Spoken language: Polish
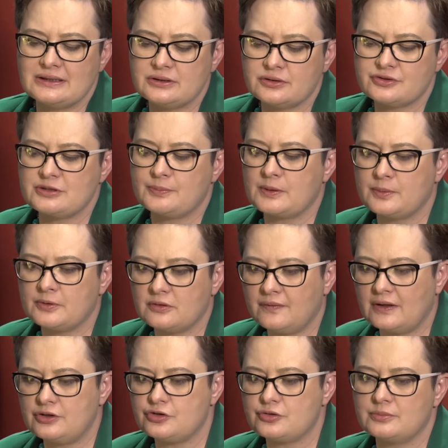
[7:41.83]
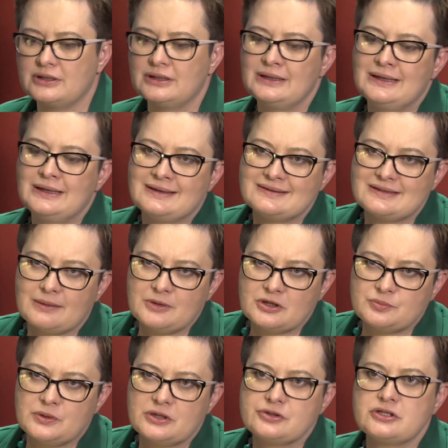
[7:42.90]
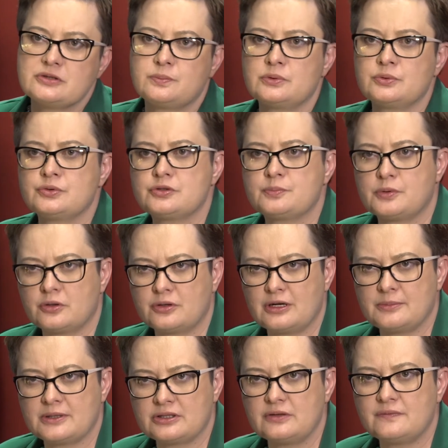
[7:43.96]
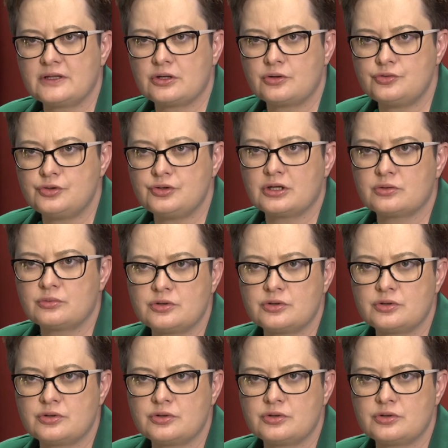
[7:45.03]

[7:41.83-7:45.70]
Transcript: Dlatego zaproponowaliśmy zamiast 500 plus program Aktywna Rodzina,